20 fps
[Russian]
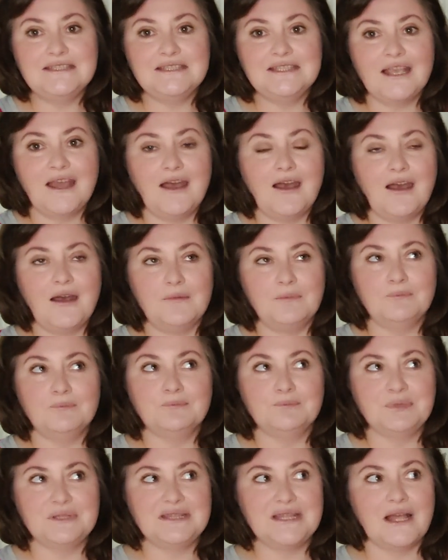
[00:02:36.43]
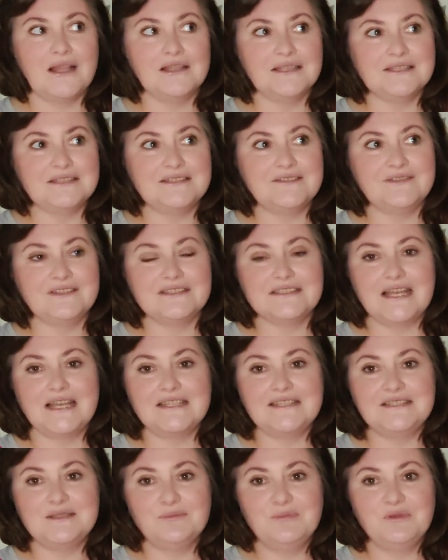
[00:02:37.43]
Я пыталась
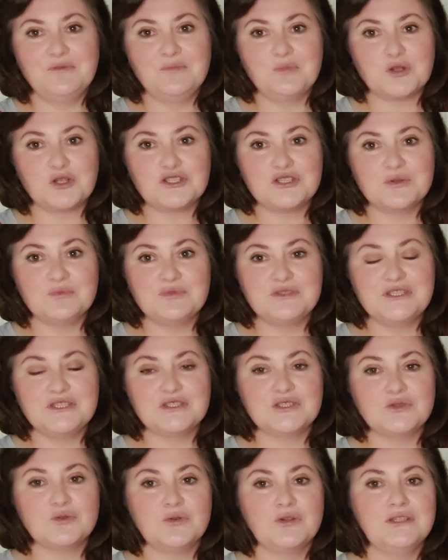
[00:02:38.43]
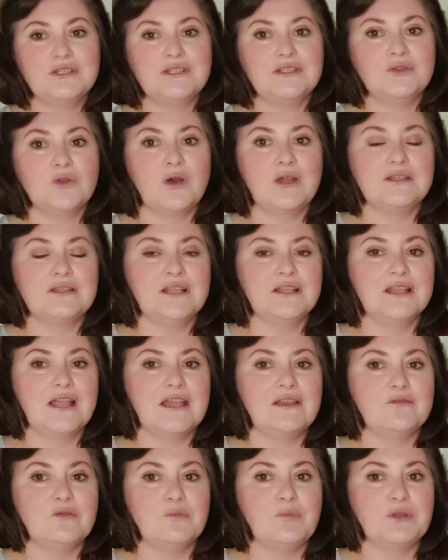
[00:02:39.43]
связать себе в прошлом сезоне, но
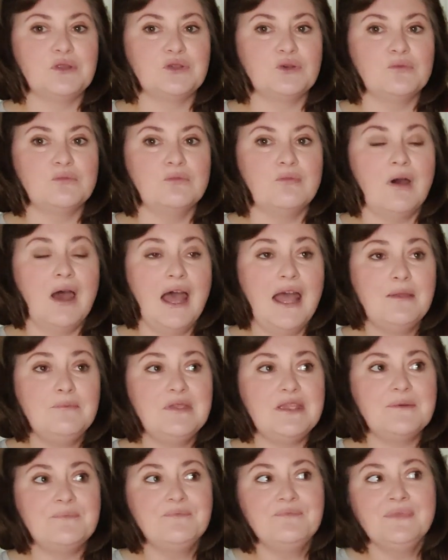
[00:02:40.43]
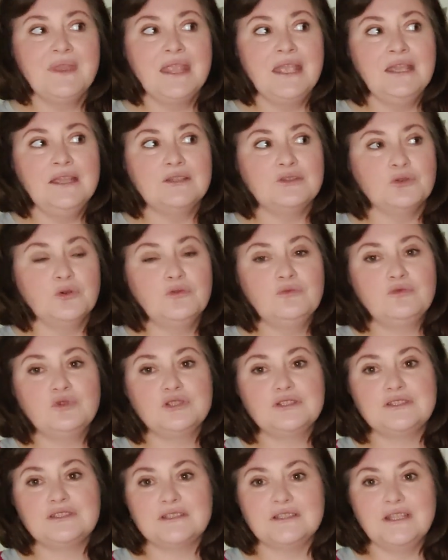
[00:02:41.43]
отдала его потом маме. Ну
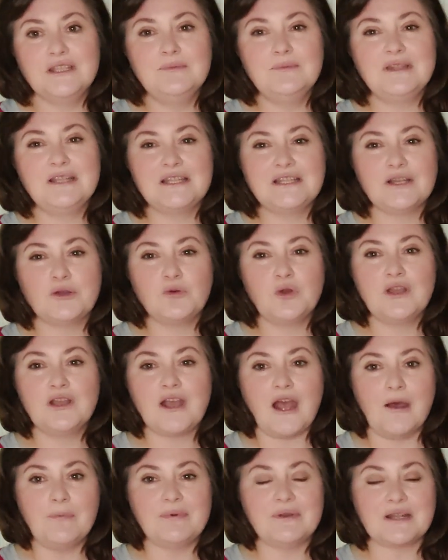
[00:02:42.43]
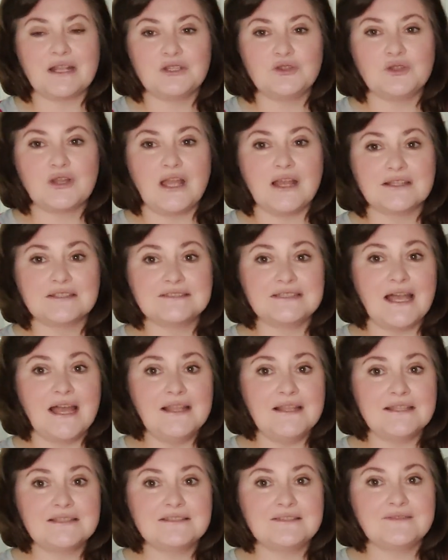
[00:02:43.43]
вот именно такой капор, который
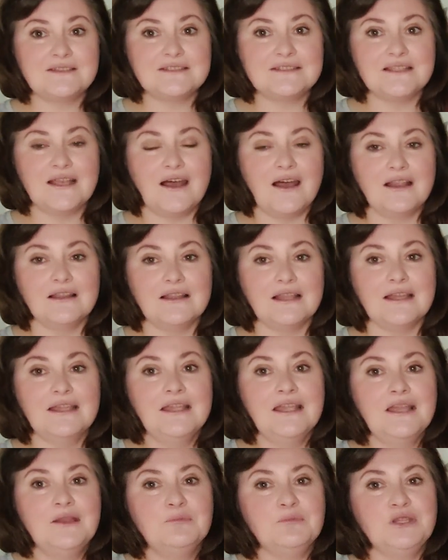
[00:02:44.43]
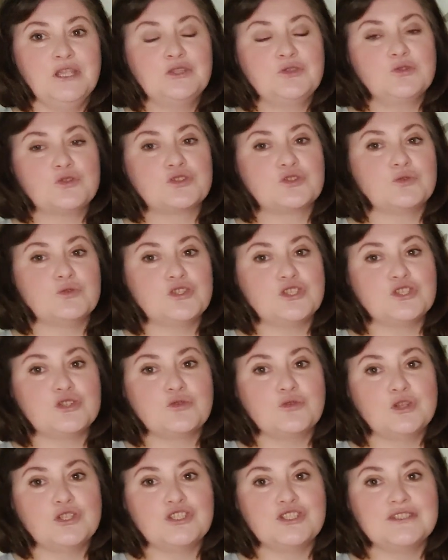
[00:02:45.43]
Оксана связала, мне тоже очень
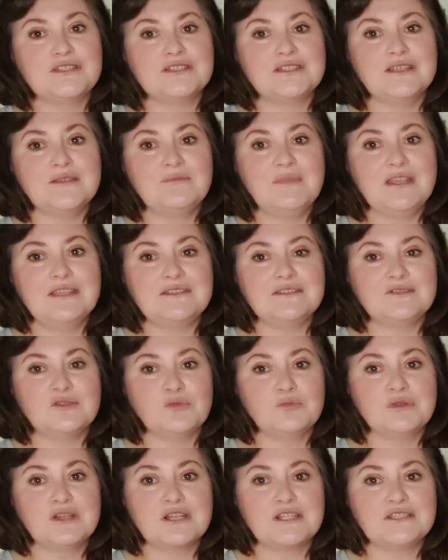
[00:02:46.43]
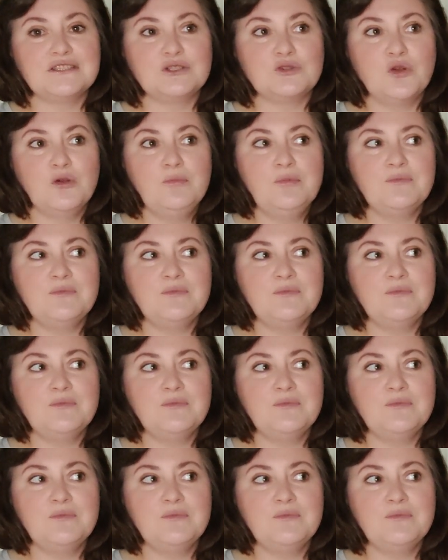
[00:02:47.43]
хочется иметь в своем гардеробе.